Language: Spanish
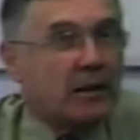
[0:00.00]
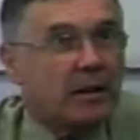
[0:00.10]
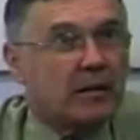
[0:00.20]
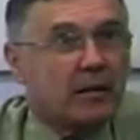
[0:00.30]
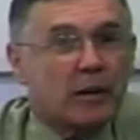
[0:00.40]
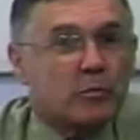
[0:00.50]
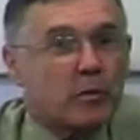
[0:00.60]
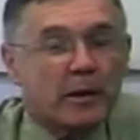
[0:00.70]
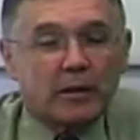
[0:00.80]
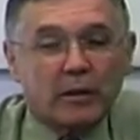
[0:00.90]
y en
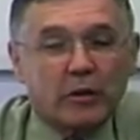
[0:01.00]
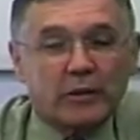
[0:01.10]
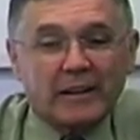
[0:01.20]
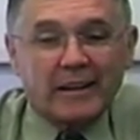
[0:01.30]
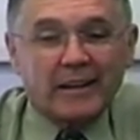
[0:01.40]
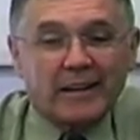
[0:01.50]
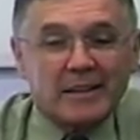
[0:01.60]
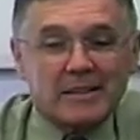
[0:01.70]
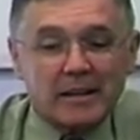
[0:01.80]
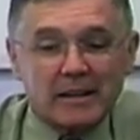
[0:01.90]
un momento dado tiene
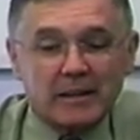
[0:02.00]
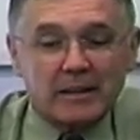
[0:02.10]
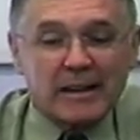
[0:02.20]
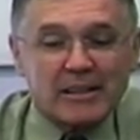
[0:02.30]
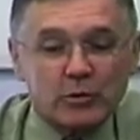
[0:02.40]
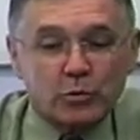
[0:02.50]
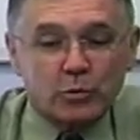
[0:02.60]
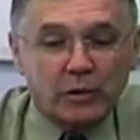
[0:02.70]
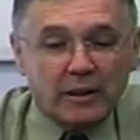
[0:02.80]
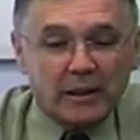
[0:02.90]
que ser
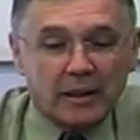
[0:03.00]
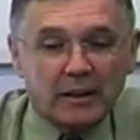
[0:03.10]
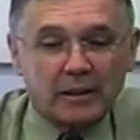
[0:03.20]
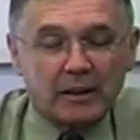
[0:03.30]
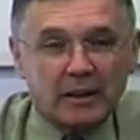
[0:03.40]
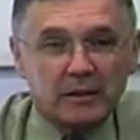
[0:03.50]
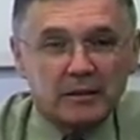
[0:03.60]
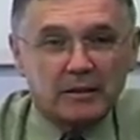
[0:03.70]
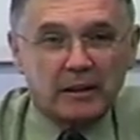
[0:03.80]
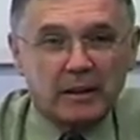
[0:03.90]
estudiante
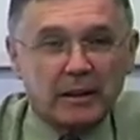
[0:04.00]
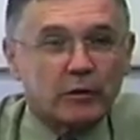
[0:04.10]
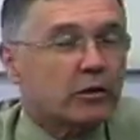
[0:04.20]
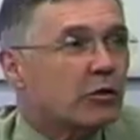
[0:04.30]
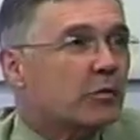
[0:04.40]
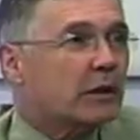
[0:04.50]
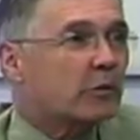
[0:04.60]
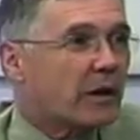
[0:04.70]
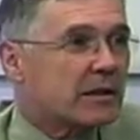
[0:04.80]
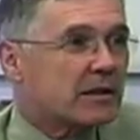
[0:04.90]
en entornos
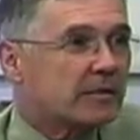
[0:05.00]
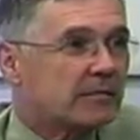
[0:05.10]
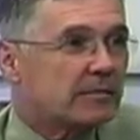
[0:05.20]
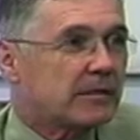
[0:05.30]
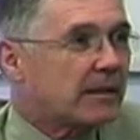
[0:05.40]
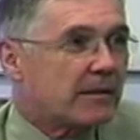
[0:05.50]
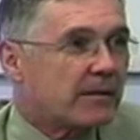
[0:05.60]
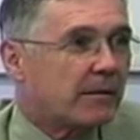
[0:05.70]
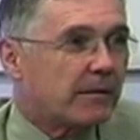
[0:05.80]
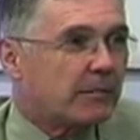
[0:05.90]
virtuales.
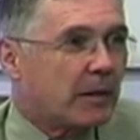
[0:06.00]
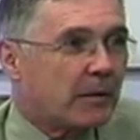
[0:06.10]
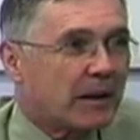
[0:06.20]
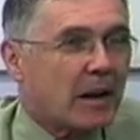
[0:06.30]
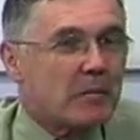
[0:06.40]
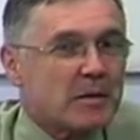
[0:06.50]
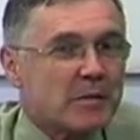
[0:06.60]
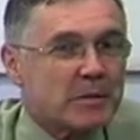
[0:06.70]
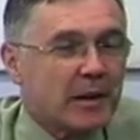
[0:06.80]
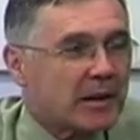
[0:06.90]
Vivir la
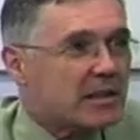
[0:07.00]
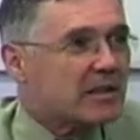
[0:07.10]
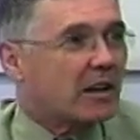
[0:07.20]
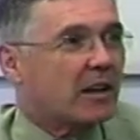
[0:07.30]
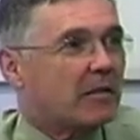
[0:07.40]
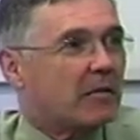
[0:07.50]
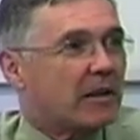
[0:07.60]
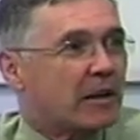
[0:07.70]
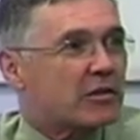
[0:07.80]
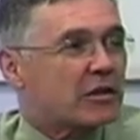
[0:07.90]
misma experiencia que
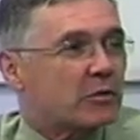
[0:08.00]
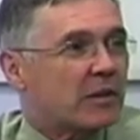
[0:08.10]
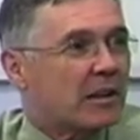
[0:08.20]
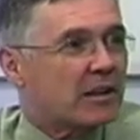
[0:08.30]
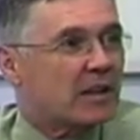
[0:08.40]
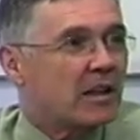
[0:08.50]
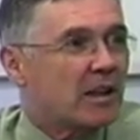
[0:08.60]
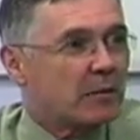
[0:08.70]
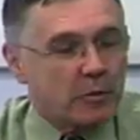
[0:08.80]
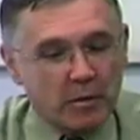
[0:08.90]
vivirían los estudiantes,
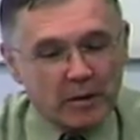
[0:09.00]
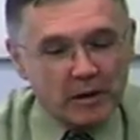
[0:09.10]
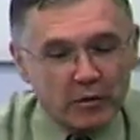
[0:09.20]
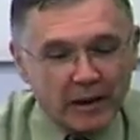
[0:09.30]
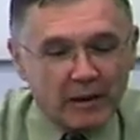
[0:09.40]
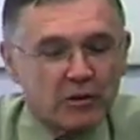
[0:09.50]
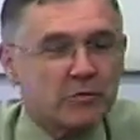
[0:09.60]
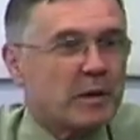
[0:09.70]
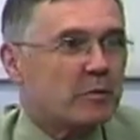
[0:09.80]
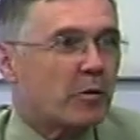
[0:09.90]
pero vivirlo
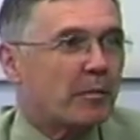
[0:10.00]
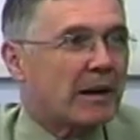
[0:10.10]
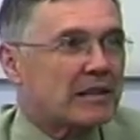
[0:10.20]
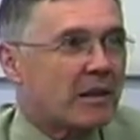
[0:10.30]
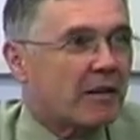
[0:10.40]
ellos mismos para